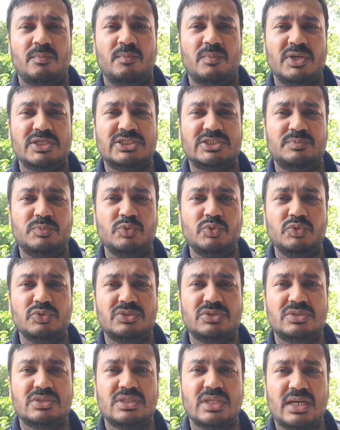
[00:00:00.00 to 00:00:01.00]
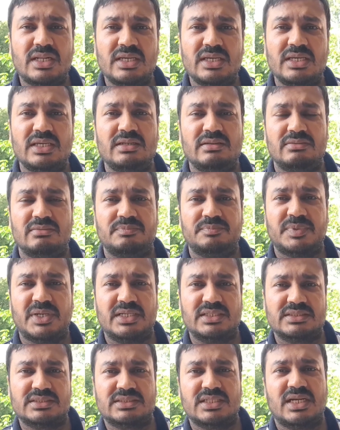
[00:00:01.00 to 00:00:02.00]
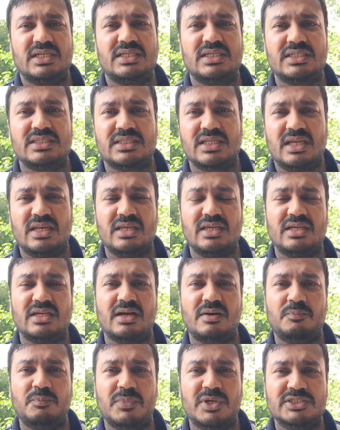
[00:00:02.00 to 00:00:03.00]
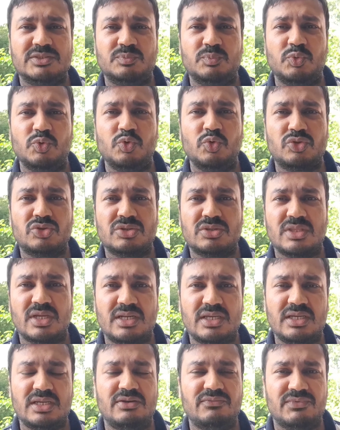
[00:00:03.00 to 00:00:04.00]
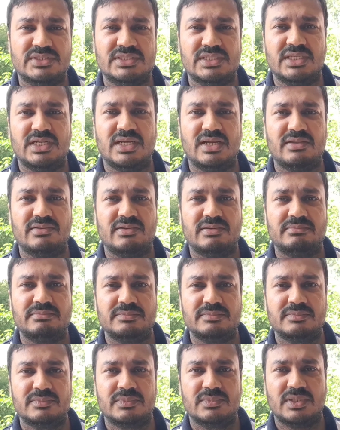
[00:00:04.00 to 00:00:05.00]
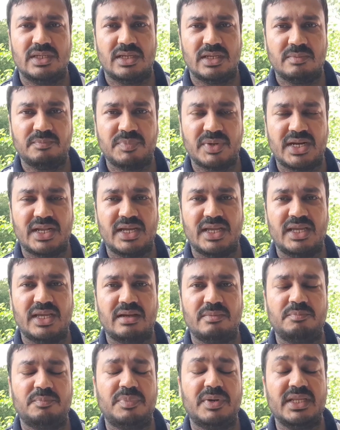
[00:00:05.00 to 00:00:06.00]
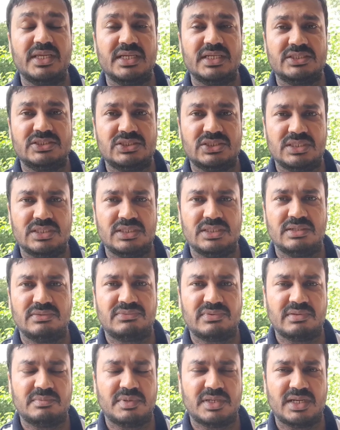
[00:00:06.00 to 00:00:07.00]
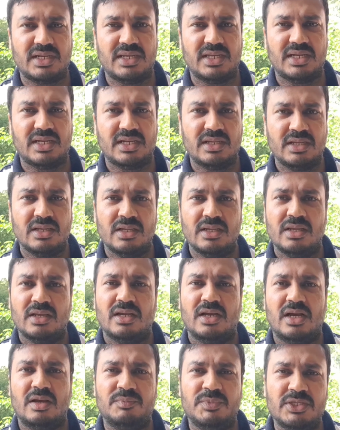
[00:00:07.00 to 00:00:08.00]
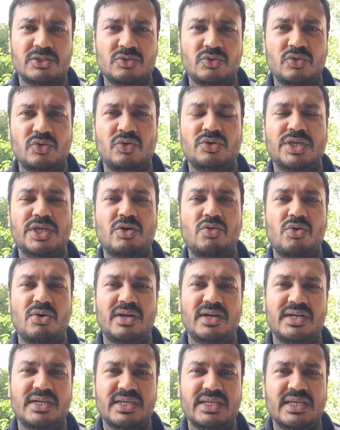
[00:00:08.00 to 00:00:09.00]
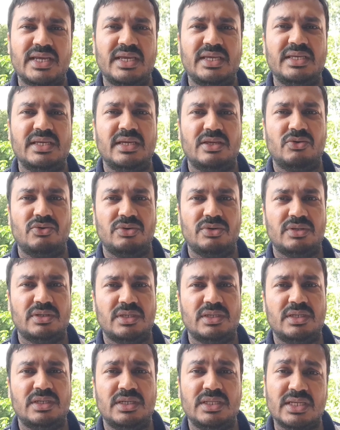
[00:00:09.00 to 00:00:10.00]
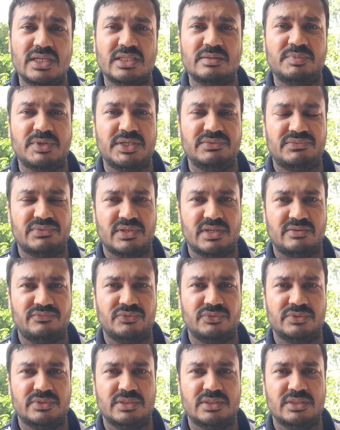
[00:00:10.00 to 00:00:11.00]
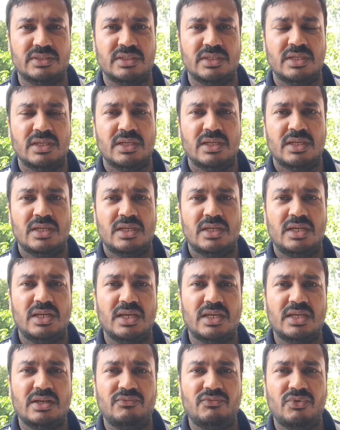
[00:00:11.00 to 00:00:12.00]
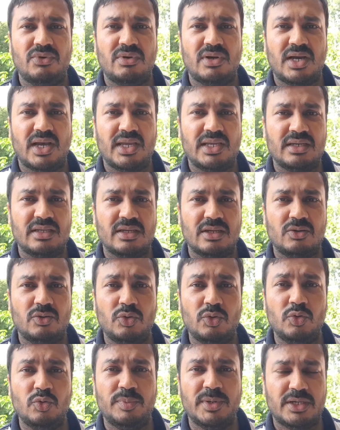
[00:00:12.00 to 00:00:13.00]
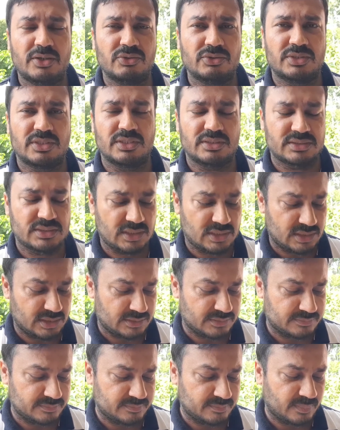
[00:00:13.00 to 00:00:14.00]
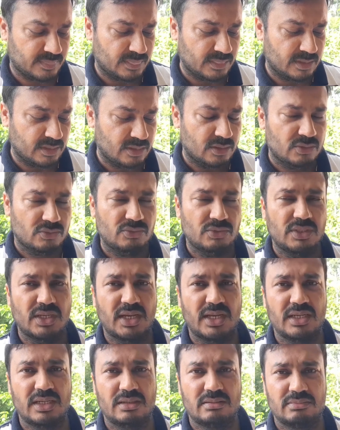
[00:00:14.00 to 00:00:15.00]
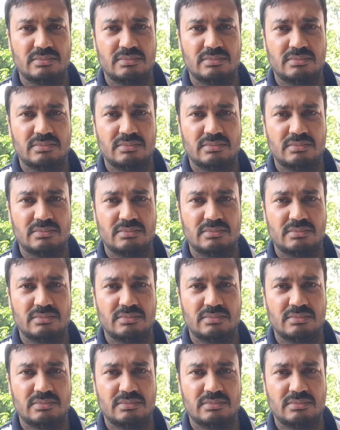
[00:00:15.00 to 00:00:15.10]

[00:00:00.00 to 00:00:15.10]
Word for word: मजबूत तरीन पाकिस्तान की तारीख का मजबूत तरीन वज़ी अजम एक बनाया बड़ी अच्छी नीयत से बनाया हमीद गुलों की क्वालिटी यही है कि उनकी नीयत बड़ी साफ़ होती है लेकिन वो आइन के गुलू बट होते हैं सारे तो ये आइन